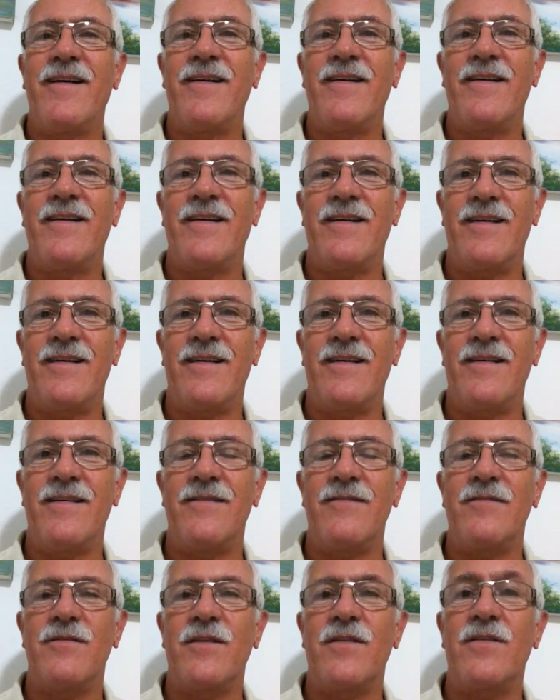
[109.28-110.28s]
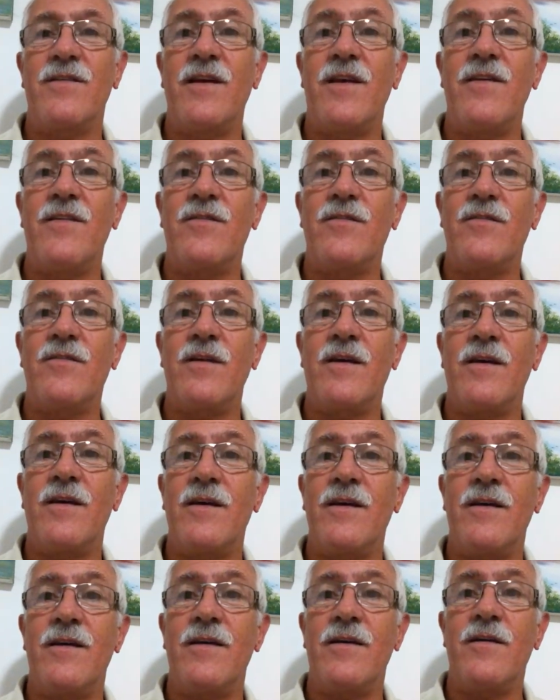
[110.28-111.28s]
É, vocês
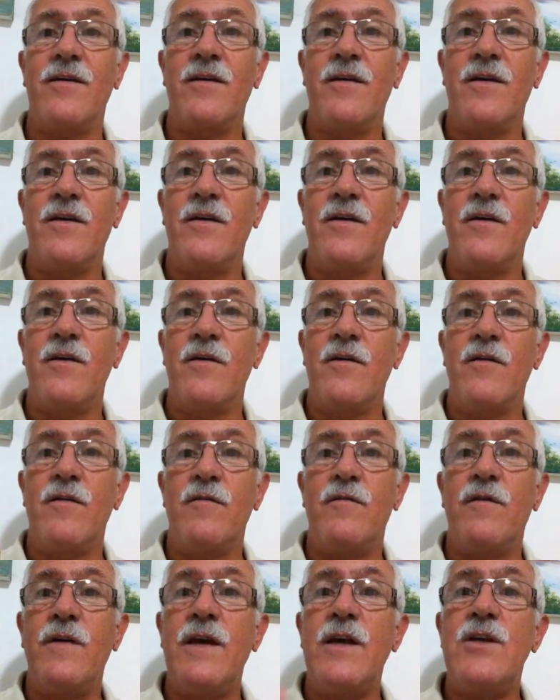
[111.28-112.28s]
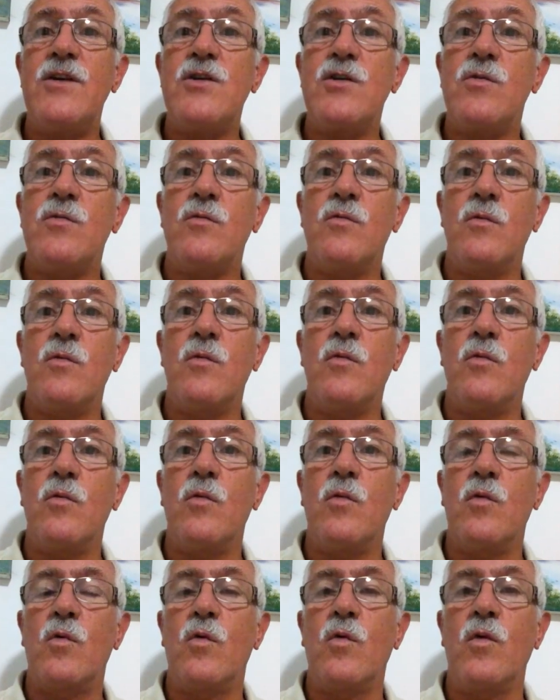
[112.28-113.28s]
é, vejam
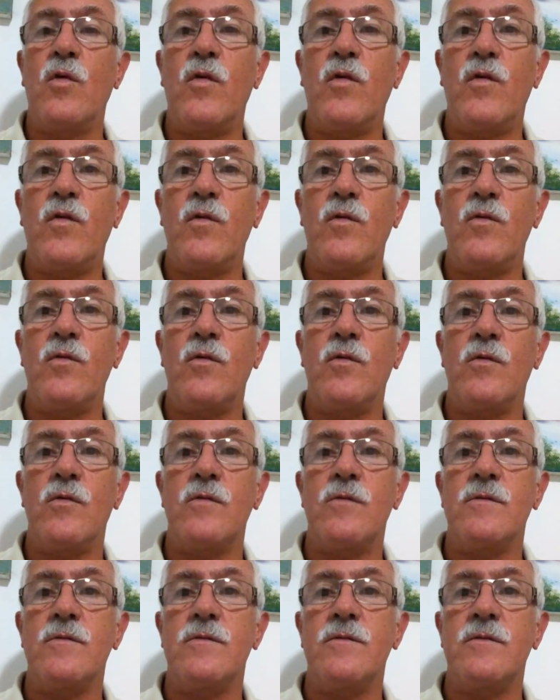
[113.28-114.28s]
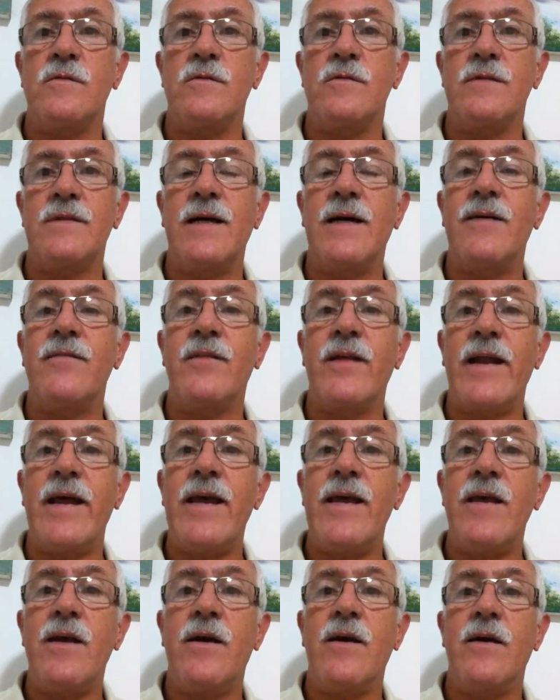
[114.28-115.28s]
o, o curso da
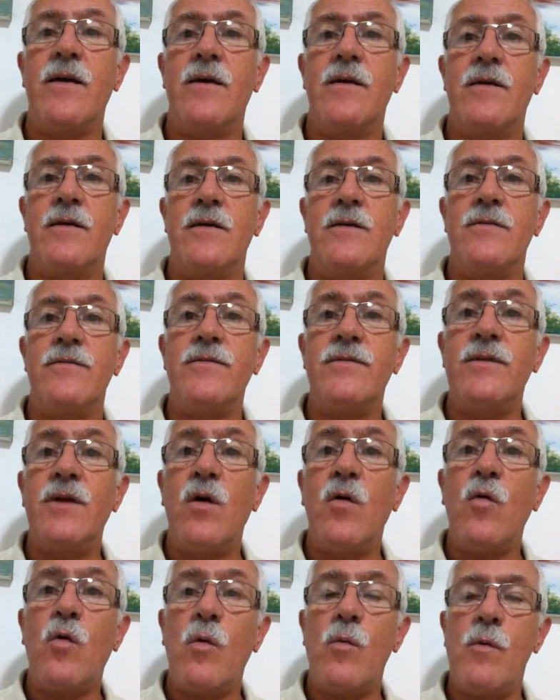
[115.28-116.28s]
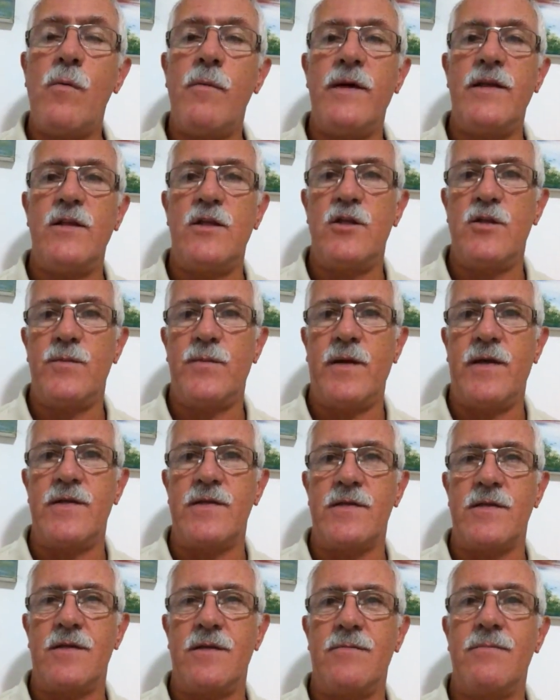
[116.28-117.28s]
Andrea não como uma
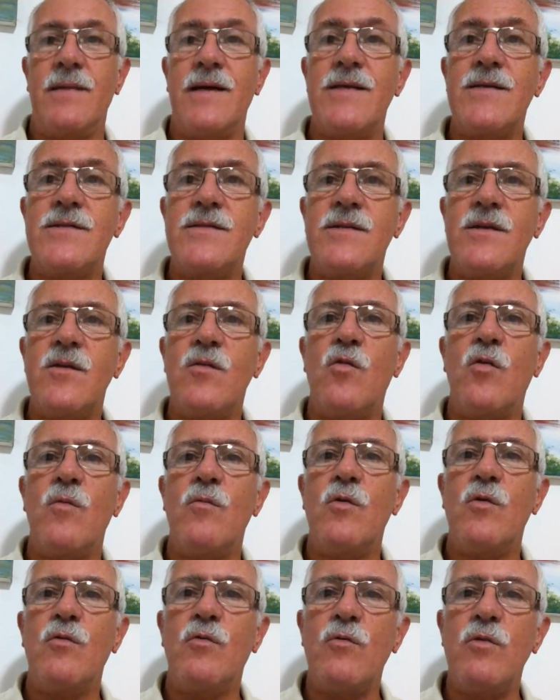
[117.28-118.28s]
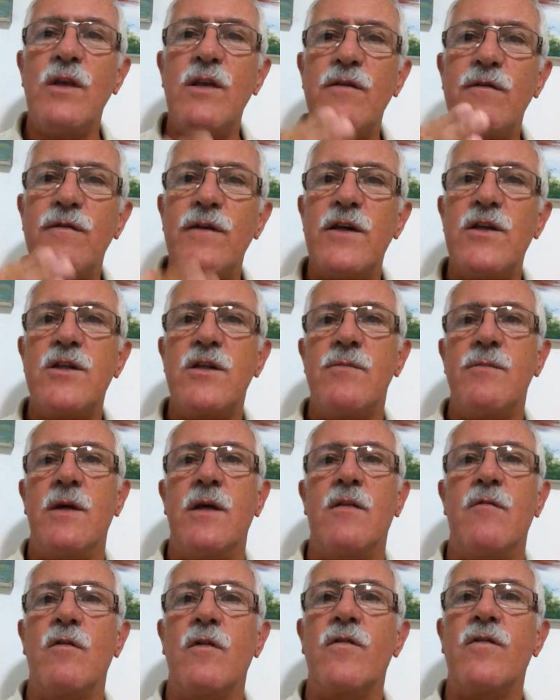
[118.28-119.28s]
despesa, mas sim como um
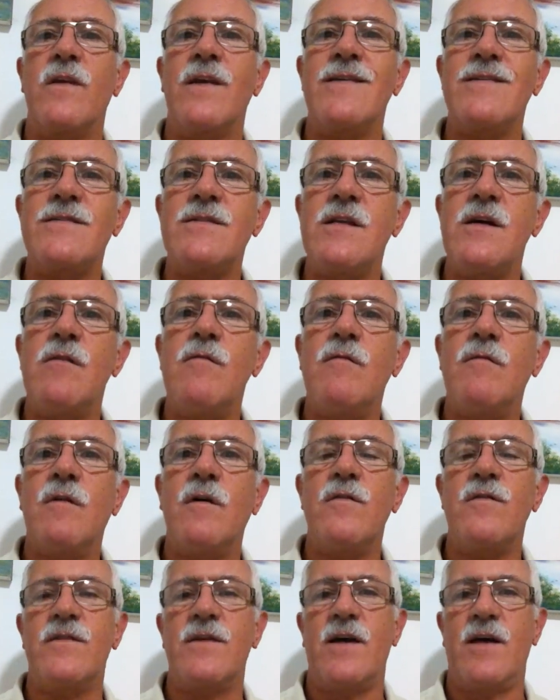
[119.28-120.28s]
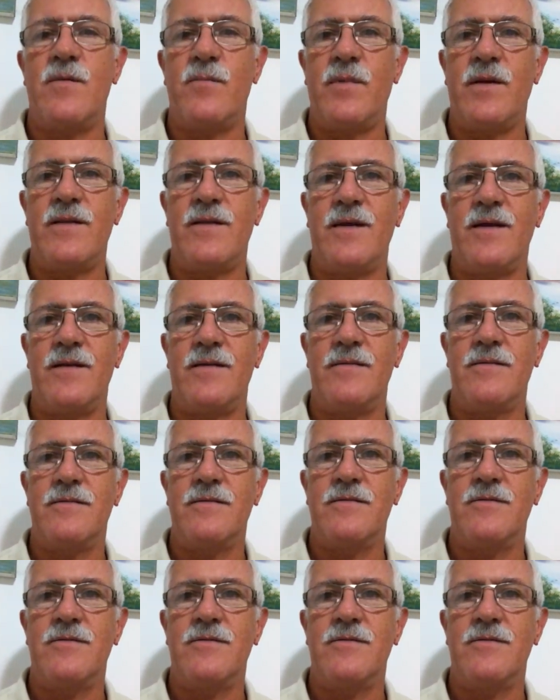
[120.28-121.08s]
investimento. Vocês não vão se arrepender.